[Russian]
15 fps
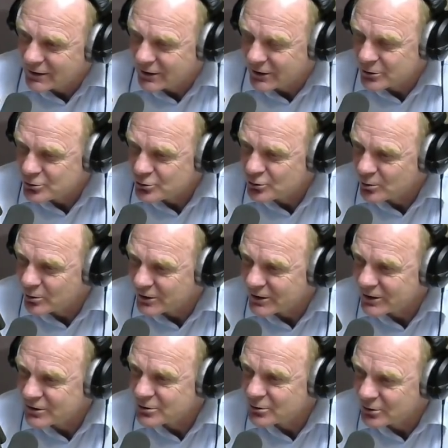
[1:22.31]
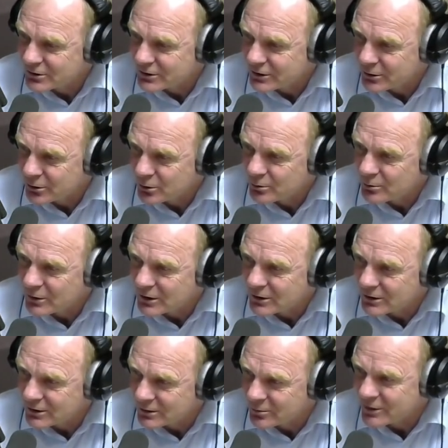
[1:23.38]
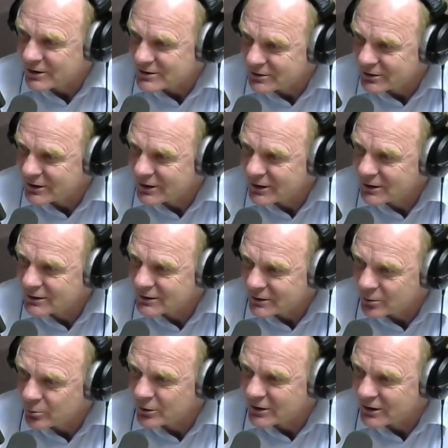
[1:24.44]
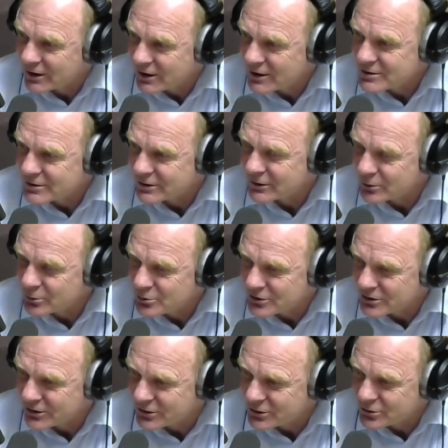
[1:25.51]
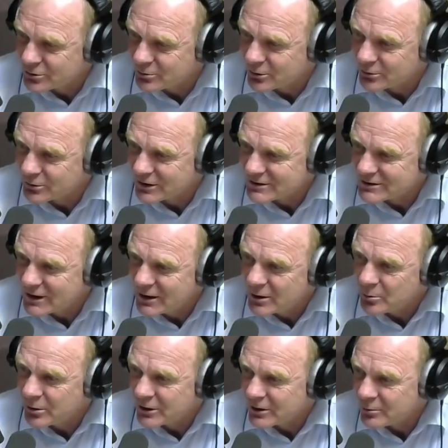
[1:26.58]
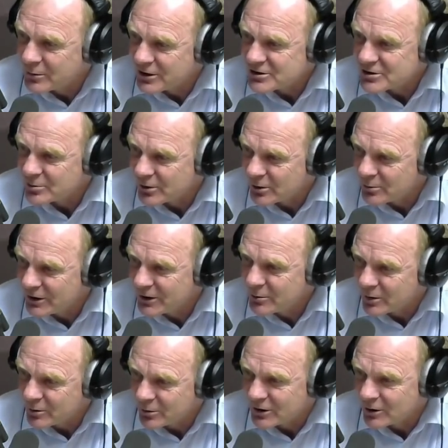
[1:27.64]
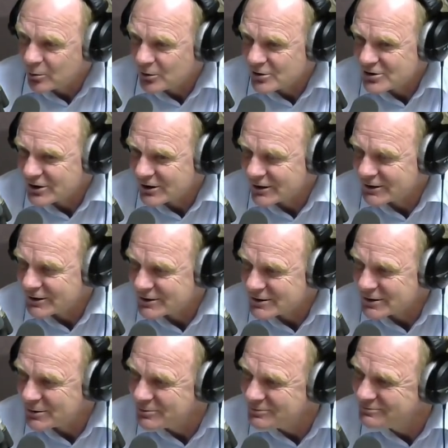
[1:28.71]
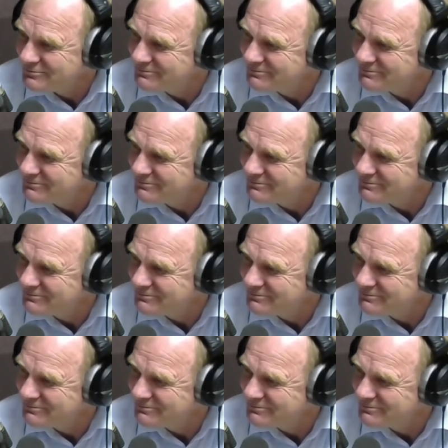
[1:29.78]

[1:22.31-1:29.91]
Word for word: И хочу, чтобы наш город Артем э, процветал и был краше, и лучше, и чтобы у нас было меньше проблем, а было больше радости.